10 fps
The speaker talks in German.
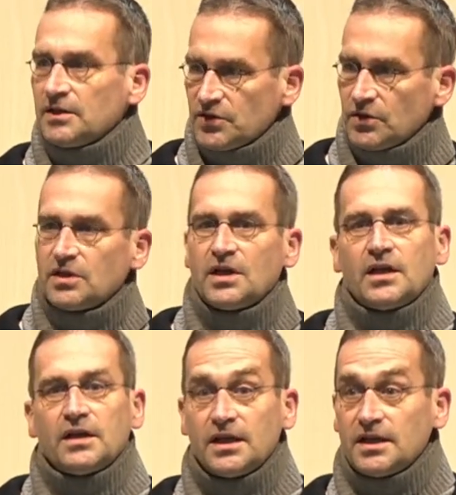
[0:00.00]
So,
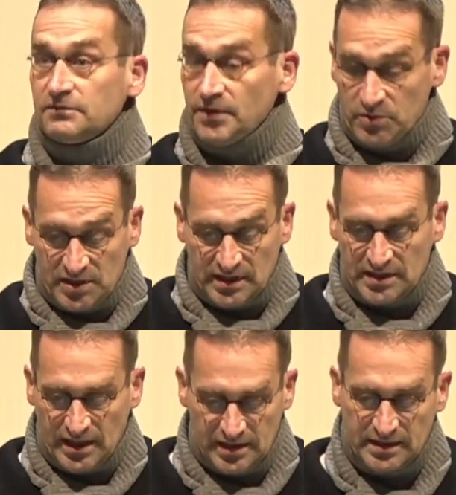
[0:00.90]
äh, wir müssen
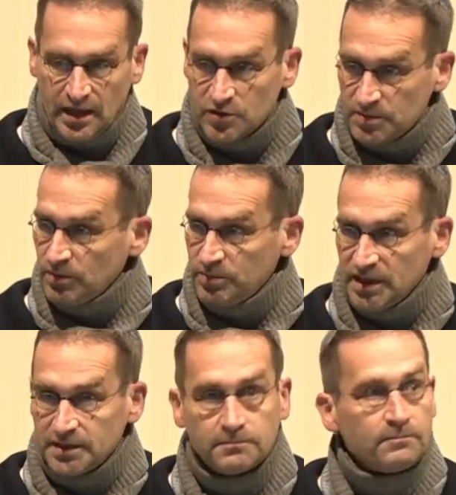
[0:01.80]
das alles
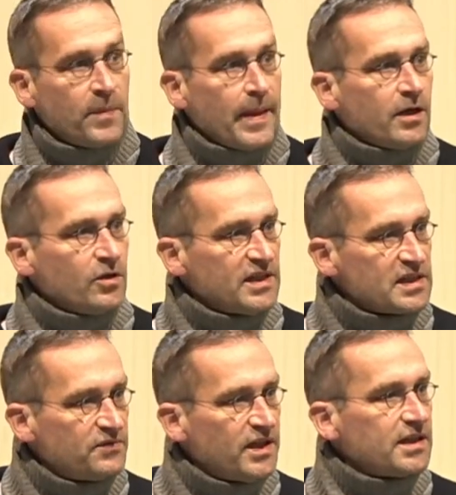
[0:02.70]
ausprobieren und
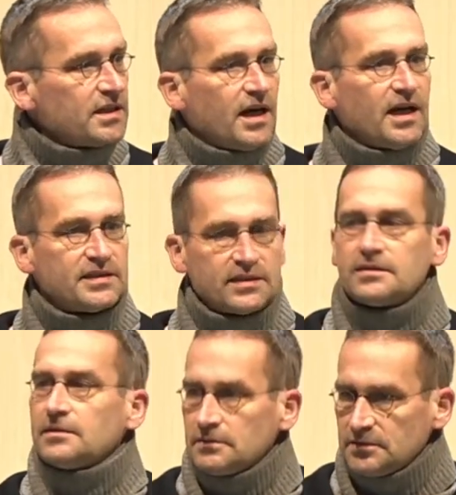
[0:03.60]
deswegen hat
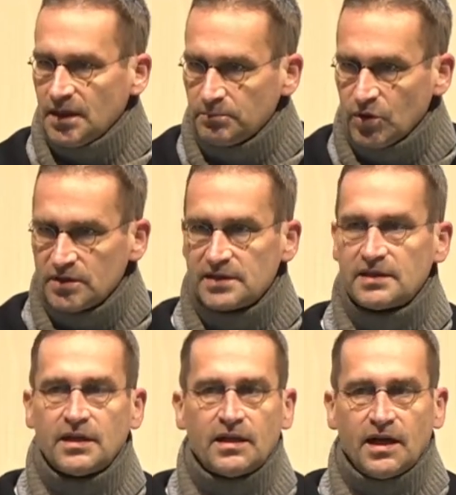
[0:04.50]
der Bund
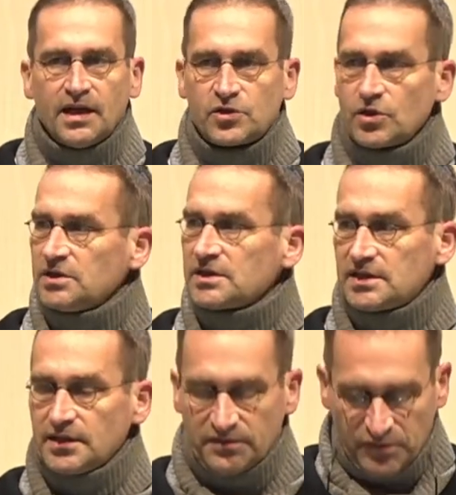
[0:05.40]
ein
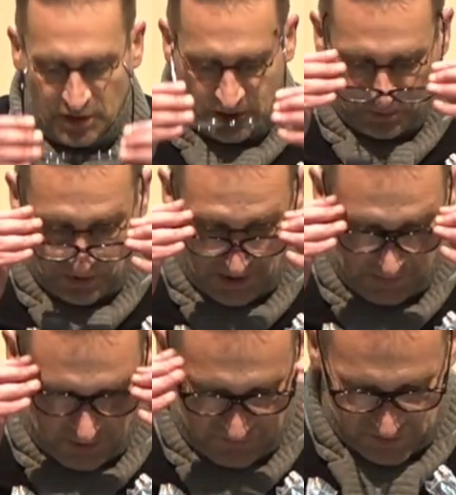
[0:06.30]
schönes äh,
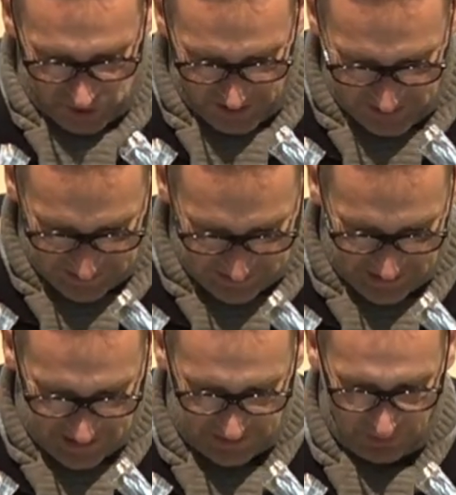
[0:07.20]
Förderprogramm aufgestellt, das
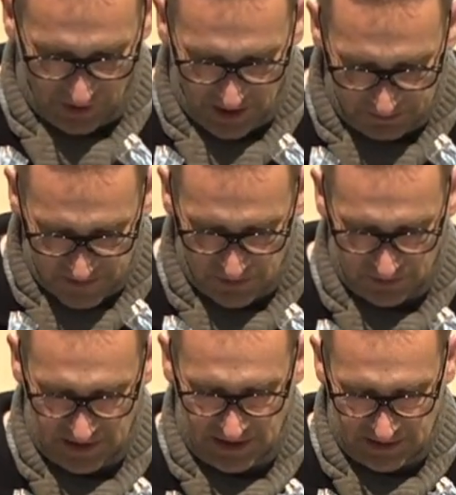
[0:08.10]
heißt Programm
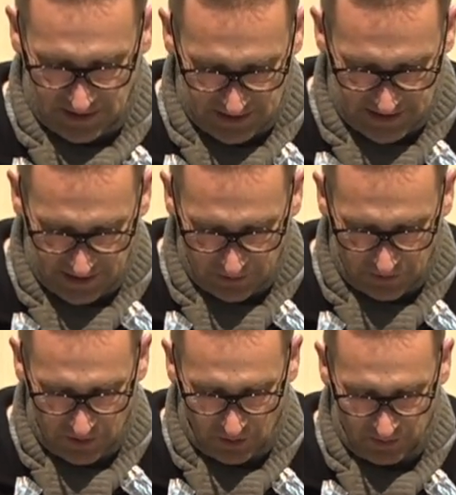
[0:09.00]
zur
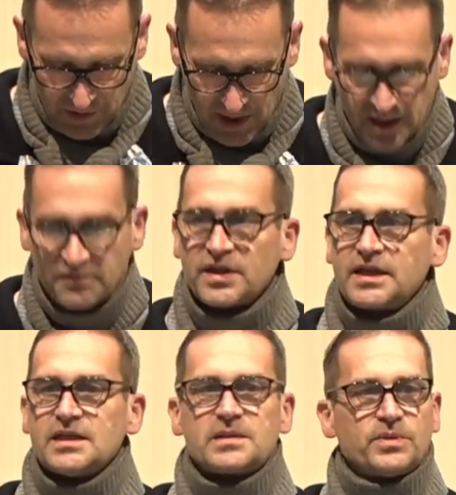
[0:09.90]
Digitalisierung kommunaler
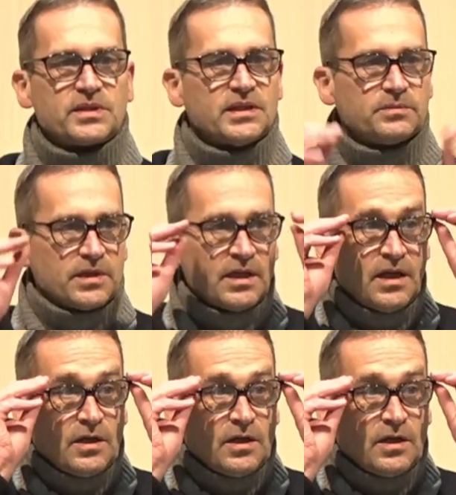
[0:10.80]
Verkehrsbetriebe.